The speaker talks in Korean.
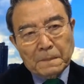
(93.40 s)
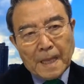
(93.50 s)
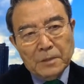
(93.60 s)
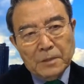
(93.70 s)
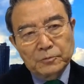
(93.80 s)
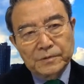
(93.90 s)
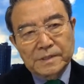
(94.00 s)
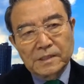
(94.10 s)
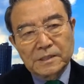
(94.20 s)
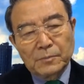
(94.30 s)
대구는
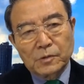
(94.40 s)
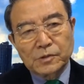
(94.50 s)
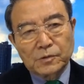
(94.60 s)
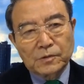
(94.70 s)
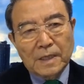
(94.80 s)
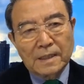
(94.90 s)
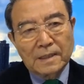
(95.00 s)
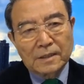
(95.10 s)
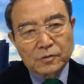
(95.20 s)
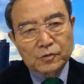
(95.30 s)
정치 목적으로 간
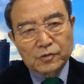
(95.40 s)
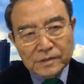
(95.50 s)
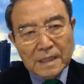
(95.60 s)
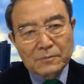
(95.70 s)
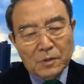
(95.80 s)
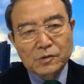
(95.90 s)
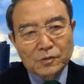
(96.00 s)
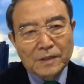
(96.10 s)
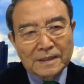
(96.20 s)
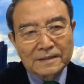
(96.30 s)
게 아니고 출장
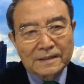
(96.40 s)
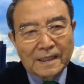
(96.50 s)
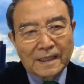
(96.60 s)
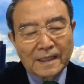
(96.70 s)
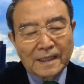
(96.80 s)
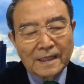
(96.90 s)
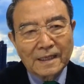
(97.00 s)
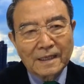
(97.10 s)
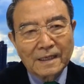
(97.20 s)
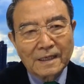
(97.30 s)
목적으로 갔는데
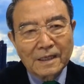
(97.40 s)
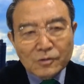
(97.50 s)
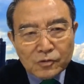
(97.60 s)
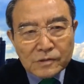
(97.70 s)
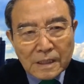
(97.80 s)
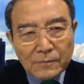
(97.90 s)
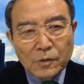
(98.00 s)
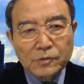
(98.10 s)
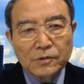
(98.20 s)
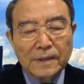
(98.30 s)
출장
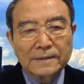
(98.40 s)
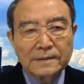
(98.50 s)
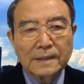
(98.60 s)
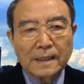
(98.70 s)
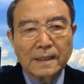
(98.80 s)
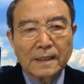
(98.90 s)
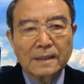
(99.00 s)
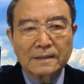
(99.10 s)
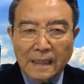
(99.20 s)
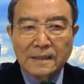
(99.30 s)
목적으로 갔는데
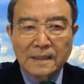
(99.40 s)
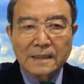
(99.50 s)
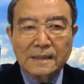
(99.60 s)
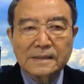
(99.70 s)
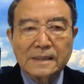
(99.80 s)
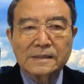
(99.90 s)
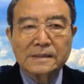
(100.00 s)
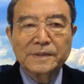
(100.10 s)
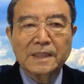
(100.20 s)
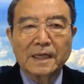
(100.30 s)
난리가 났지
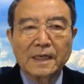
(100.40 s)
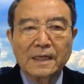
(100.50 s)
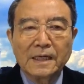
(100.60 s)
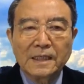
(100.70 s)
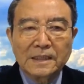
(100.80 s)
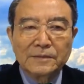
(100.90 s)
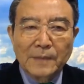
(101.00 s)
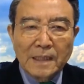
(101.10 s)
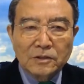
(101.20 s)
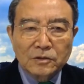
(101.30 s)
않습니까?
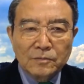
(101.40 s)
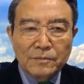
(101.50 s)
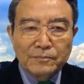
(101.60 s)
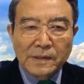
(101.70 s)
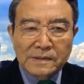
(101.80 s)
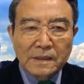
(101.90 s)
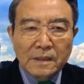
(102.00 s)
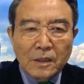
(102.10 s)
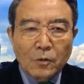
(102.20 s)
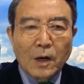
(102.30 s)
그만큼 벌써
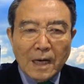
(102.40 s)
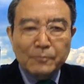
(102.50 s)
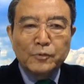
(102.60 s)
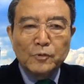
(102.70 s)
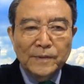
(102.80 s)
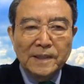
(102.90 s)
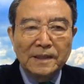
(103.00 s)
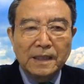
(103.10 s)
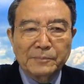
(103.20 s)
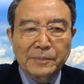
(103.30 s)
확 부밍이
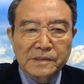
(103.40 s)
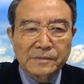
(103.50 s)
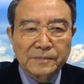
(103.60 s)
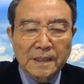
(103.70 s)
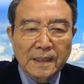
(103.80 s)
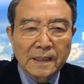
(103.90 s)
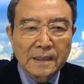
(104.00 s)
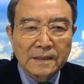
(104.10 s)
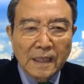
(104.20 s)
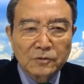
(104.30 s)
돼버렸습니다.
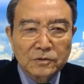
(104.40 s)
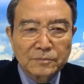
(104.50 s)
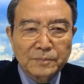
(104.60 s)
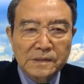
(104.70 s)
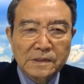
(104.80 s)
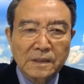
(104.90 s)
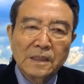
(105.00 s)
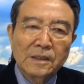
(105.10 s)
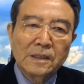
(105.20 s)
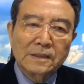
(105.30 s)
대구는 벌써
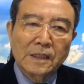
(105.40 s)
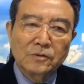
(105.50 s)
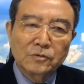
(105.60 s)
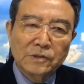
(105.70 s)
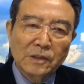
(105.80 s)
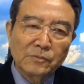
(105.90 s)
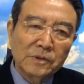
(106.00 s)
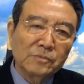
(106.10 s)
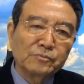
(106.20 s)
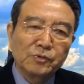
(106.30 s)
대구
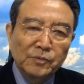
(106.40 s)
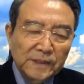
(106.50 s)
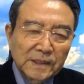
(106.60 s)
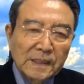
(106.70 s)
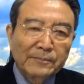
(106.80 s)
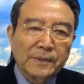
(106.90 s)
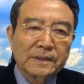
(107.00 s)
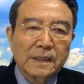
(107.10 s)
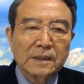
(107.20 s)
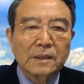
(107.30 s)
경북은 부밍이
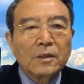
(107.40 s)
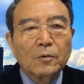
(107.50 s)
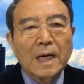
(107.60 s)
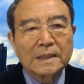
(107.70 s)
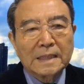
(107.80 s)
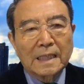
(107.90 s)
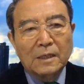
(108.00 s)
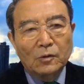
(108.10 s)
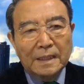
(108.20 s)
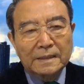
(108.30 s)
돼버렸다는 거확
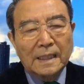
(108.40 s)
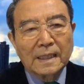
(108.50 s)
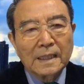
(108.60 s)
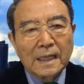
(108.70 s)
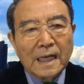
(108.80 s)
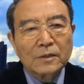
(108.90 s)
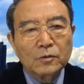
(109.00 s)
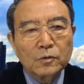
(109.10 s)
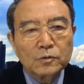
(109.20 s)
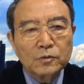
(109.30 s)
달아올랐다.
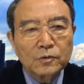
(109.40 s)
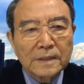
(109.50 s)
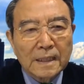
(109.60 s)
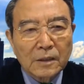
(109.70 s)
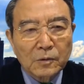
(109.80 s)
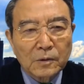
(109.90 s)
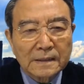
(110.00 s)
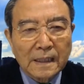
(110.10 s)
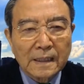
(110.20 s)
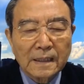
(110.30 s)
한동훈으로
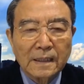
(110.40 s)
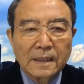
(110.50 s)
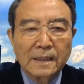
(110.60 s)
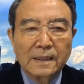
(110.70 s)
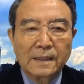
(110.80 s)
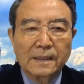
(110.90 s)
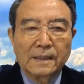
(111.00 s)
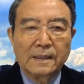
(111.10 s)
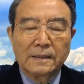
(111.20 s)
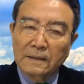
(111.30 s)
달아올랐다.
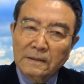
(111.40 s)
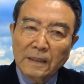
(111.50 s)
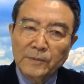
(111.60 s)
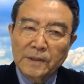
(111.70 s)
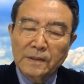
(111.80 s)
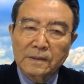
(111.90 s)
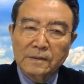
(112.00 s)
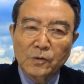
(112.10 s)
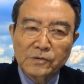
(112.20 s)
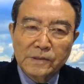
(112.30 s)
이렇다면
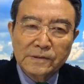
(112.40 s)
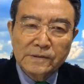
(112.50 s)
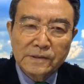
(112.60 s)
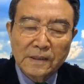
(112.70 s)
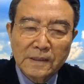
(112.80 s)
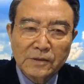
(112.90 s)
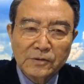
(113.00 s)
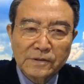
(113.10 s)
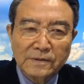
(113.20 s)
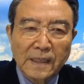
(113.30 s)
총선
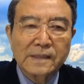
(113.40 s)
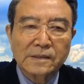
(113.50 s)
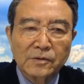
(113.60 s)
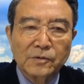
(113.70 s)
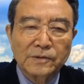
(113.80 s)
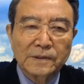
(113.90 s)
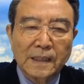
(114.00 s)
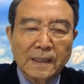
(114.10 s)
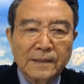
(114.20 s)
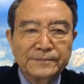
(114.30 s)
전략으로선
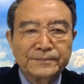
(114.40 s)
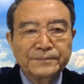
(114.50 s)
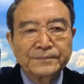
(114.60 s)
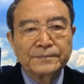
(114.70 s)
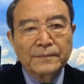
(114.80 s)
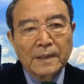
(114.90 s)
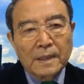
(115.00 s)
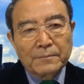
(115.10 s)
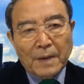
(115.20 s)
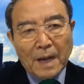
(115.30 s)
대성공이다.
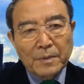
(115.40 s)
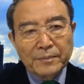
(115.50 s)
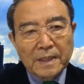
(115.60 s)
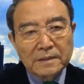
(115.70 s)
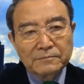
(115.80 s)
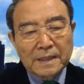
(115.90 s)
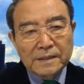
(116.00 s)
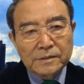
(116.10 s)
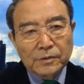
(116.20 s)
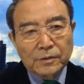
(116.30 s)
박범계는
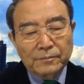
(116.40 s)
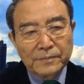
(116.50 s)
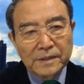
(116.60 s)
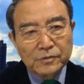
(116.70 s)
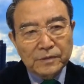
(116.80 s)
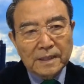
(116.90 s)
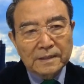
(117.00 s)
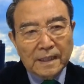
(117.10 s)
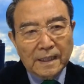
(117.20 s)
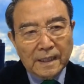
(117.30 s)
말이죠. 민주당
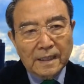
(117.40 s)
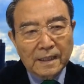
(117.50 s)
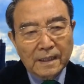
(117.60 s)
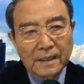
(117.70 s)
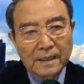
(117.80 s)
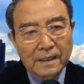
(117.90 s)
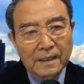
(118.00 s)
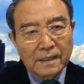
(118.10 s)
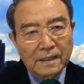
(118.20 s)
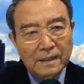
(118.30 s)
때
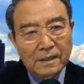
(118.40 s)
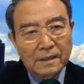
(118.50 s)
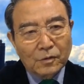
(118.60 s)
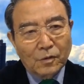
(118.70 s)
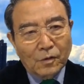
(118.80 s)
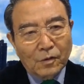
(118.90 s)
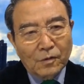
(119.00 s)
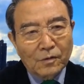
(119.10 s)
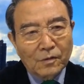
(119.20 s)
또